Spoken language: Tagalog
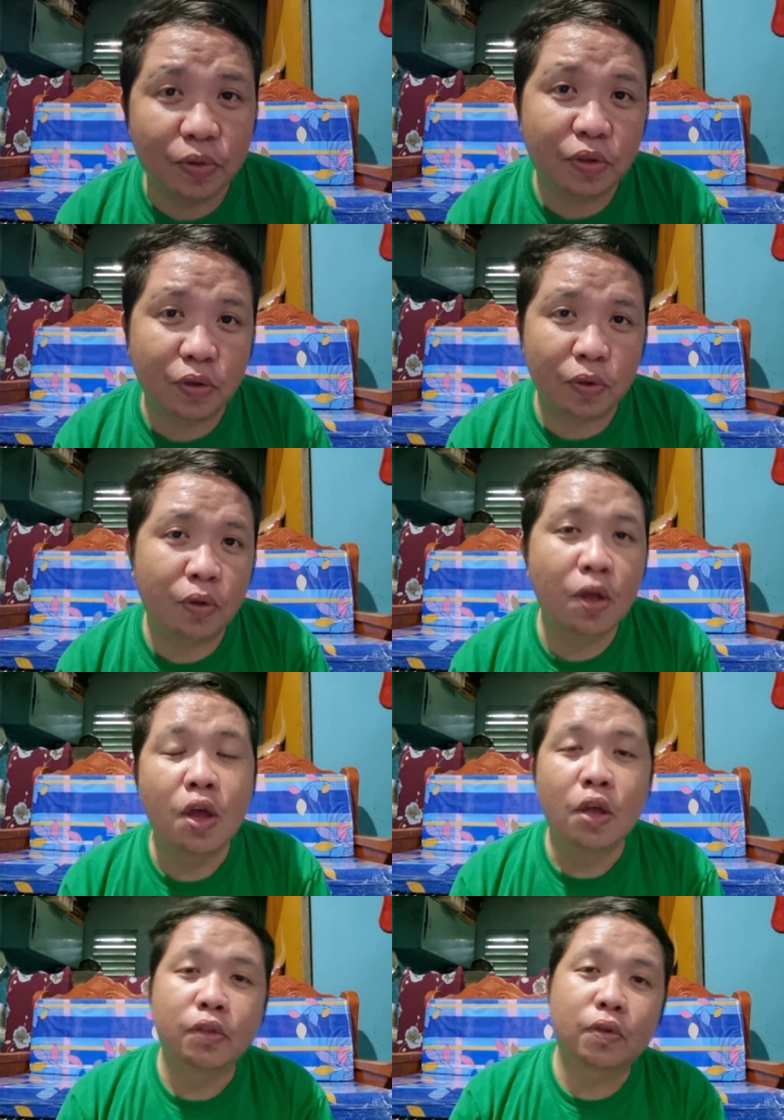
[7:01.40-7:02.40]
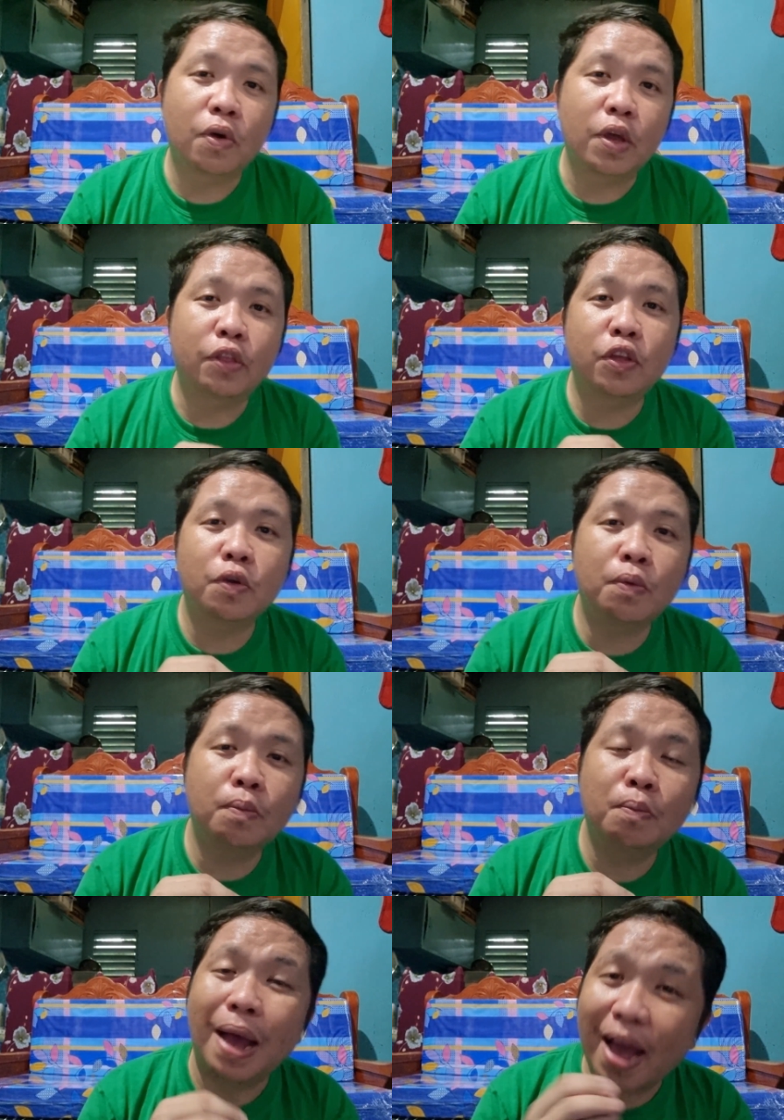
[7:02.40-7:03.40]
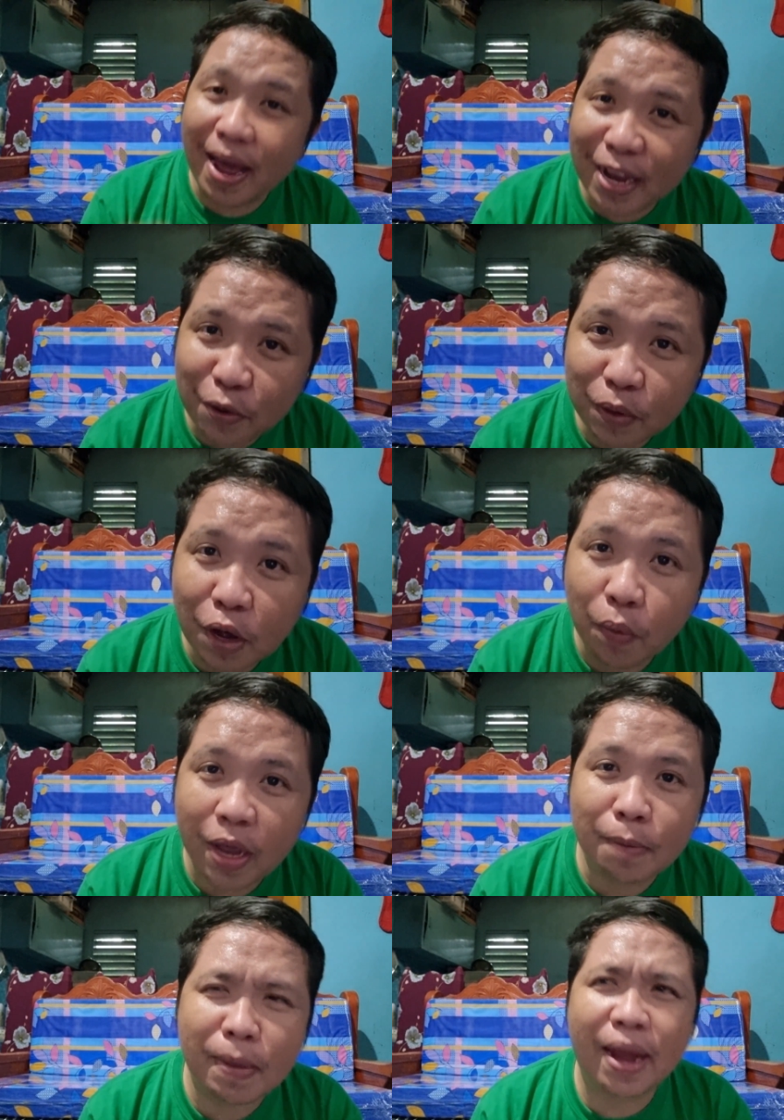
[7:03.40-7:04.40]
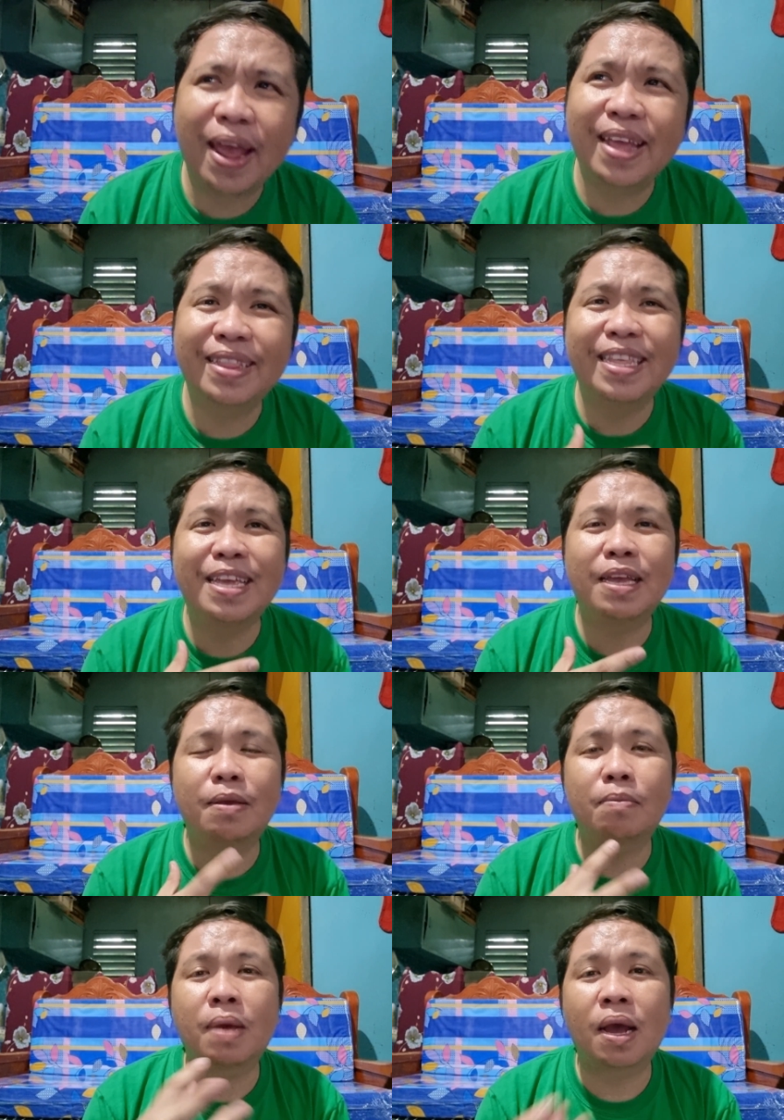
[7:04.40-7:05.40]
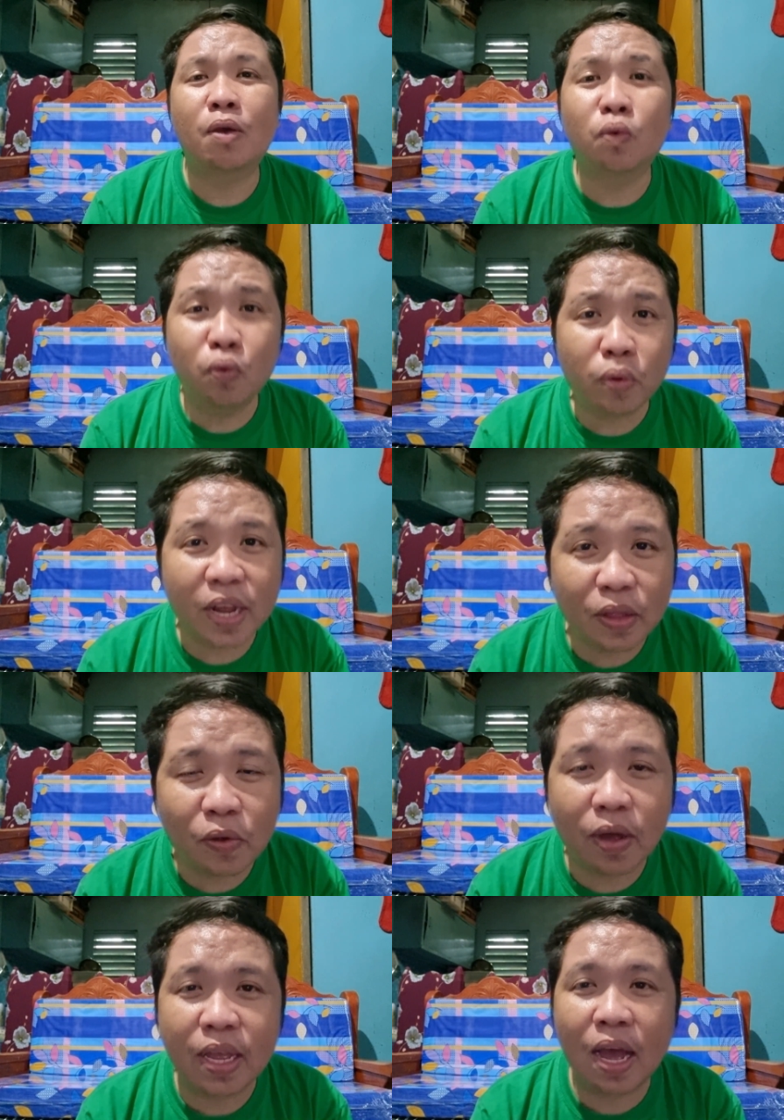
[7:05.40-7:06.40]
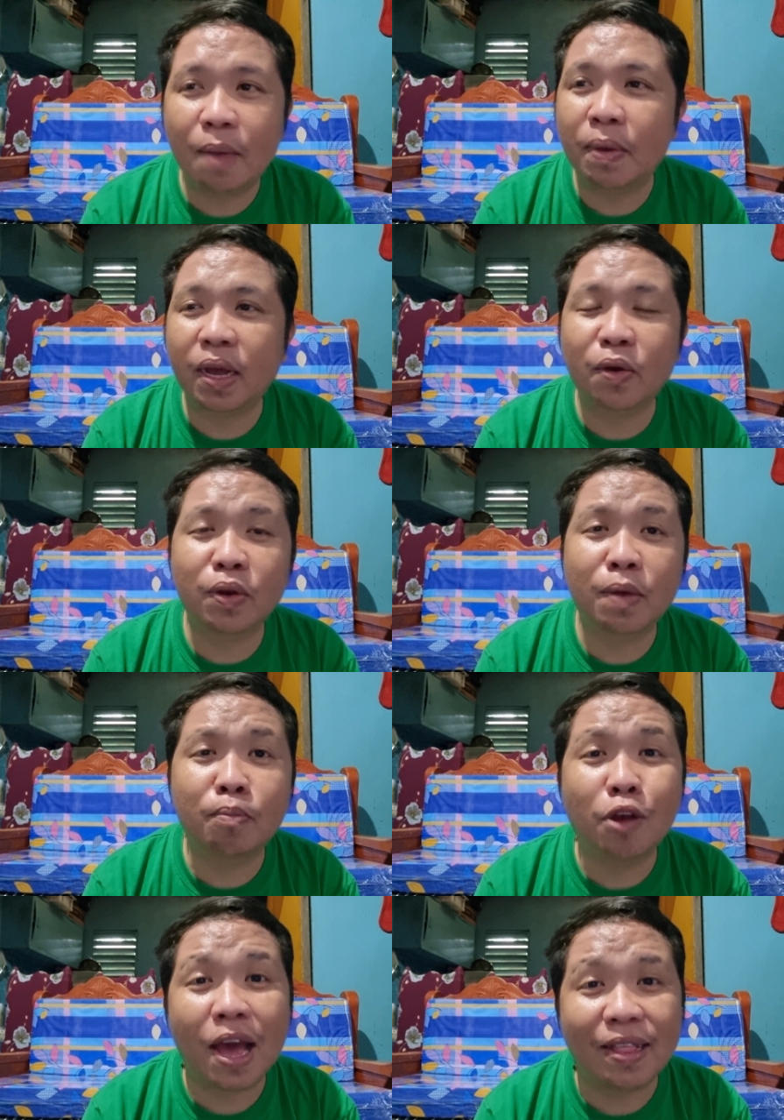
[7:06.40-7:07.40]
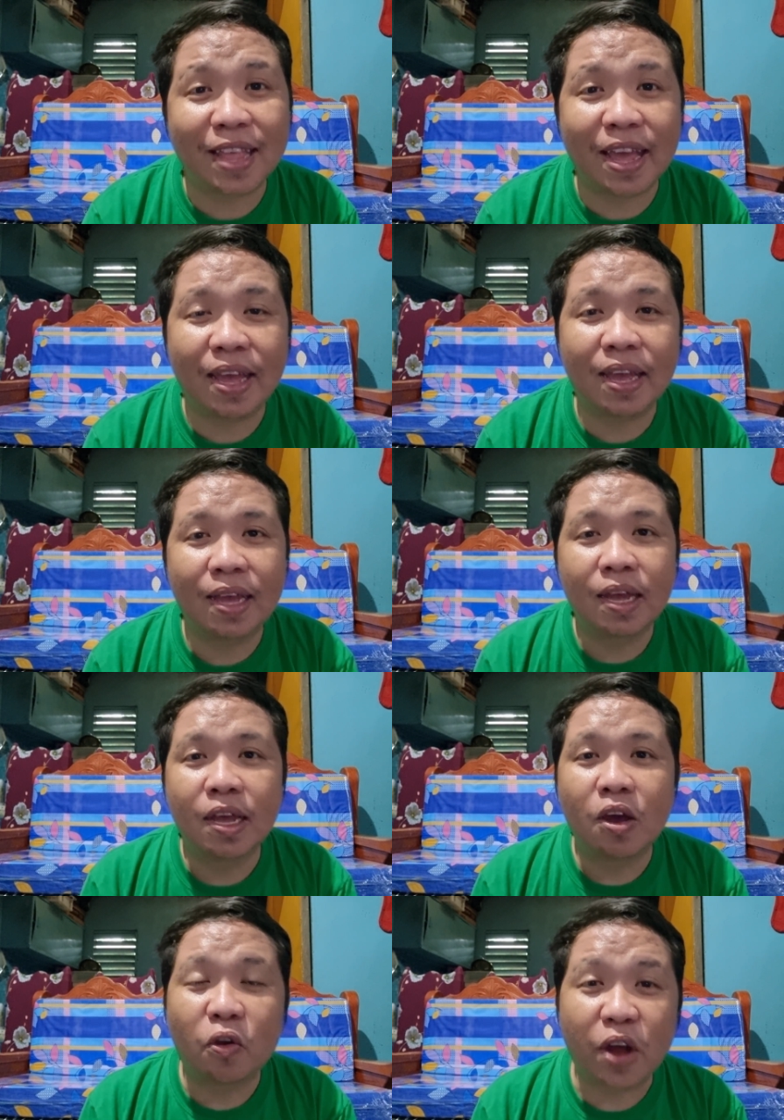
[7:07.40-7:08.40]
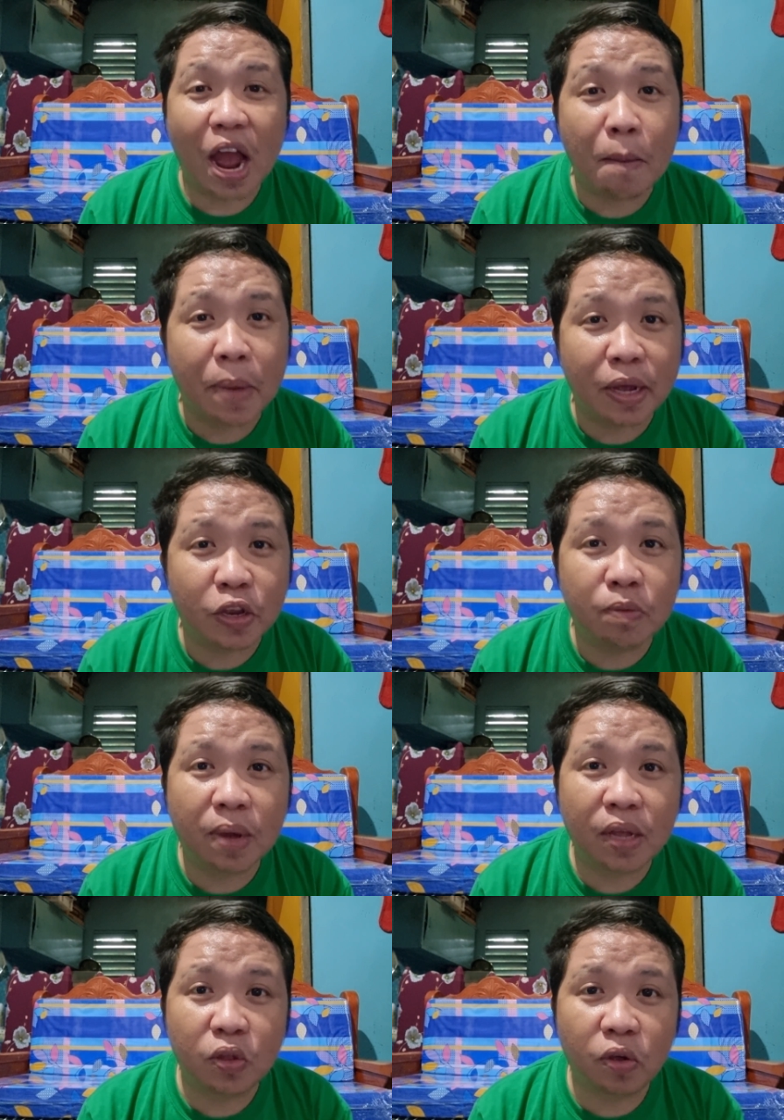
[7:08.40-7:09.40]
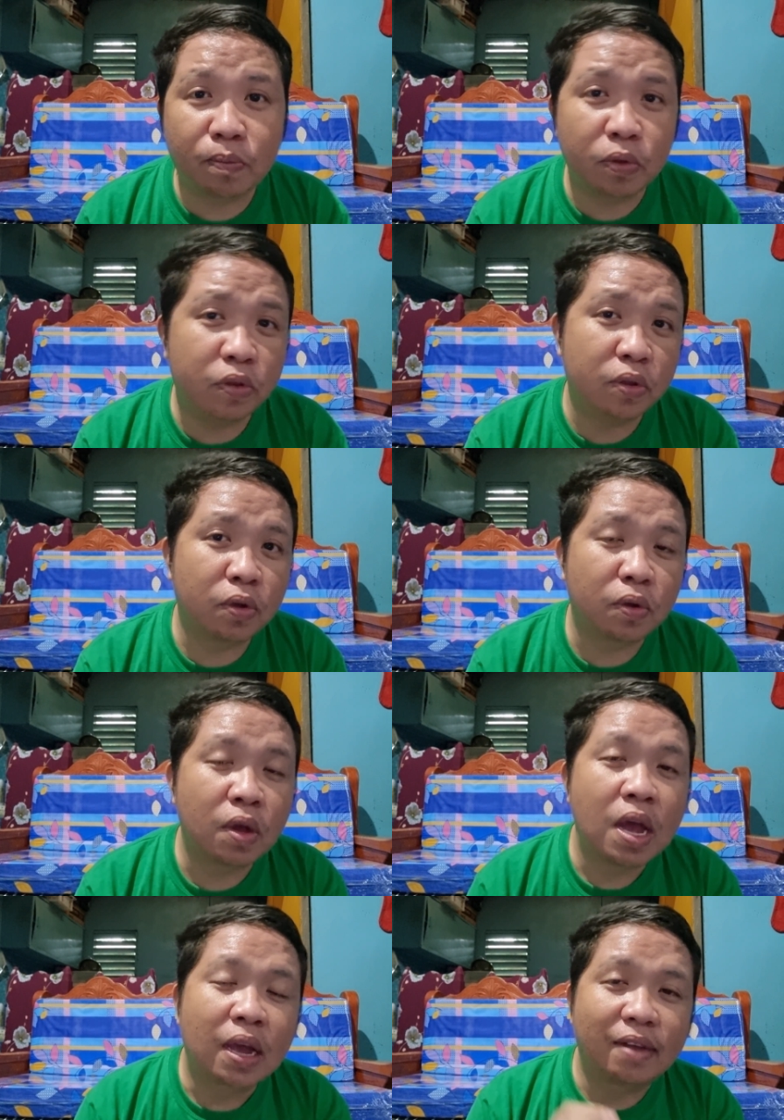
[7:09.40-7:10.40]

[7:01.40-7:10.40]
goods nyo. So ito yung maaari nyong gawin para hindi mauurin o kaya magkaroon ng bolate or amag yung mga dog foods nyo.